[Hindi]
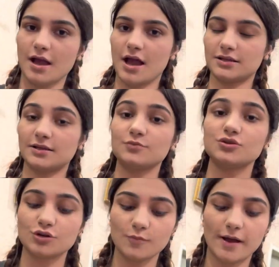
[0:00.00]
असल में
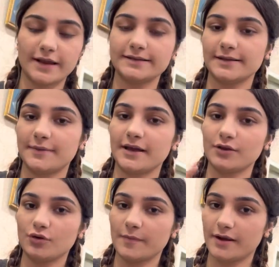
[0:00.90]
मुझे घुमाना इसलिए पड़ा
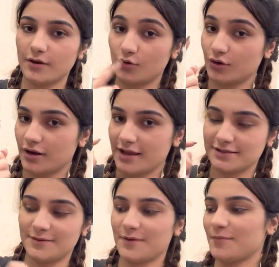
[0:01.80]
क्योंकि मेरे
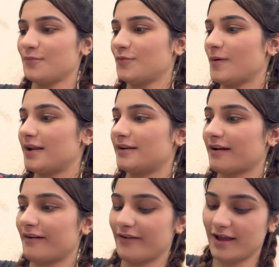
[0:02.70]
ऑर्गेनाइज़र में मोबाइल
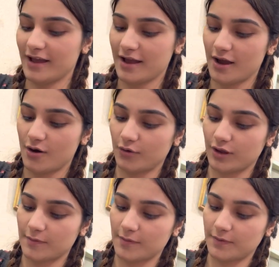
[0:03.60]
रखा हुआ है ओके
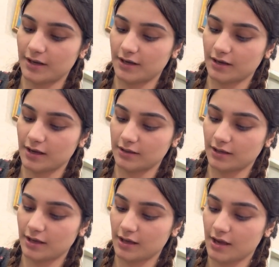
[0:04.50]
अब हम टेंट लगाते
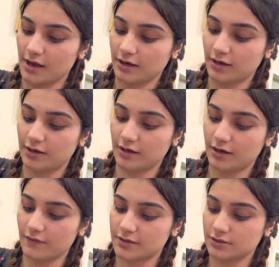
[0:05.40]
हैं ये
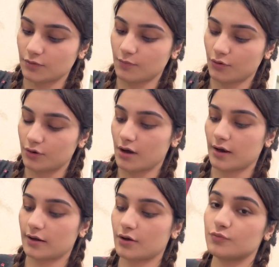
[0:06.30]
टेंट वैसे तो बहुत
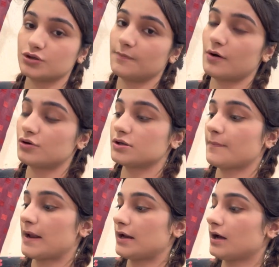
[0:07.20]
डार्क है और मुझे पाउडर से
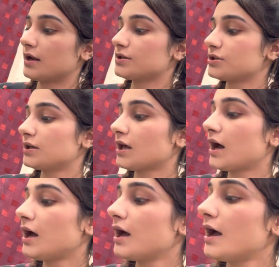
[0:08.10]
पहले लगाना चाहिए था
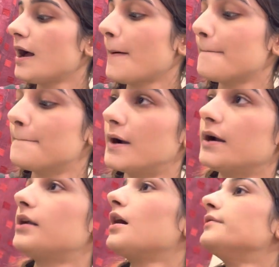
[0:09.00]

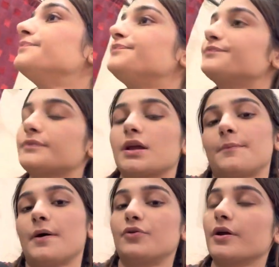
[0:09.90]
बट
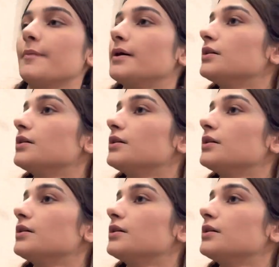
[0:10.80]
पाउडर के बाद